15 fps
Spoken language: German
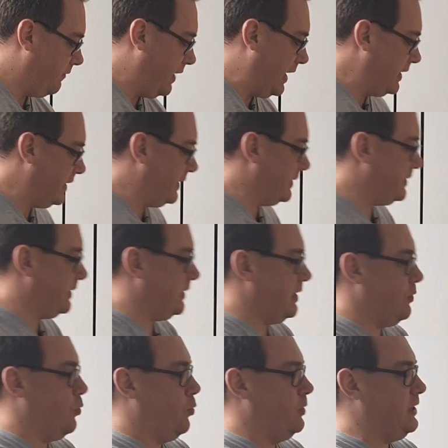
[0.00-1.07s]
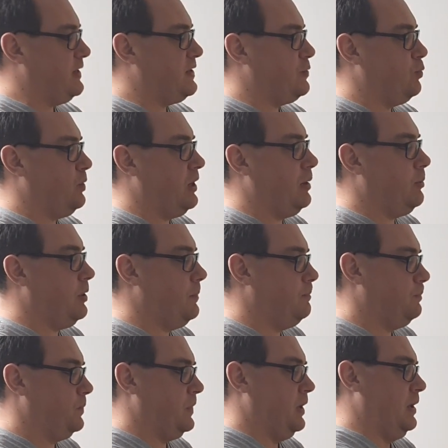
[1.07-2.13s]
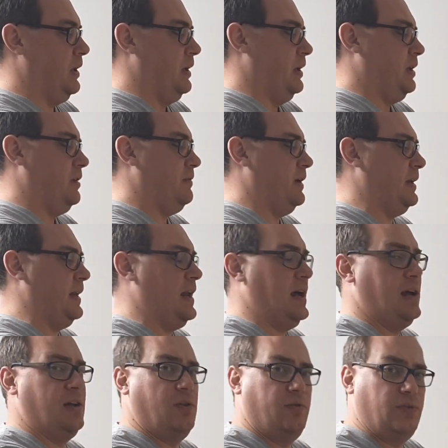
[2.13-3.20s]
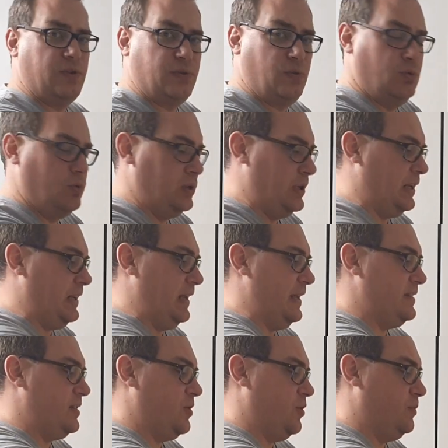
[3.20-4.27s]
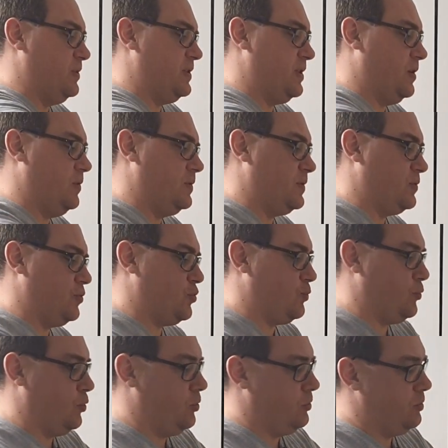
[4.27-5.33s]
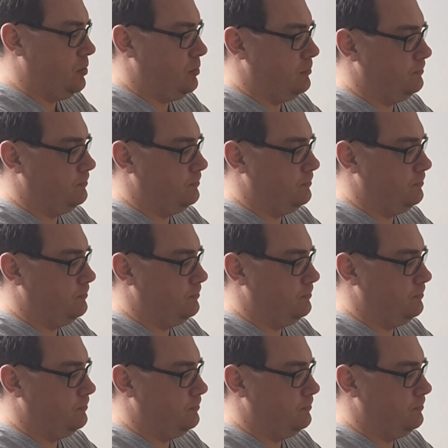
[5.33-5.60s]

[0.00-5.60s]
während ich jetzt den Honig zugebe. Ich werde dann nachher noch versuchen, die Gläser noch ein bisschen auszuspülen.